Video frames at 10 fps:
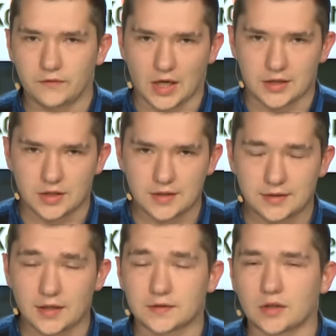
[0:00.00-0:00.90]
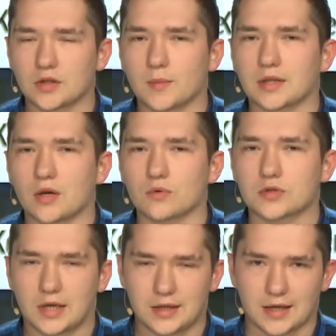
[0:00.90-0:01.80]
Witajcie, z tej strony
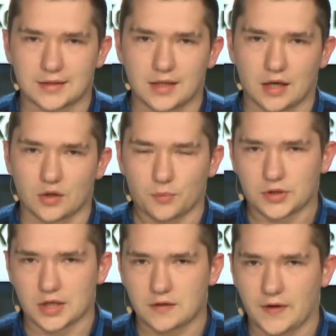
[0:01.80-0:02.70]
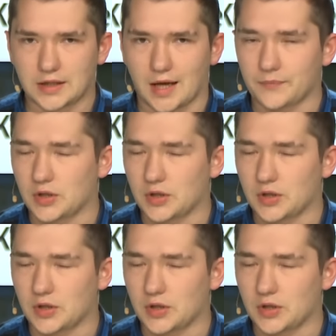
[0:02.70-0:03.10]
Mateusz, redakcja Komputer Świata.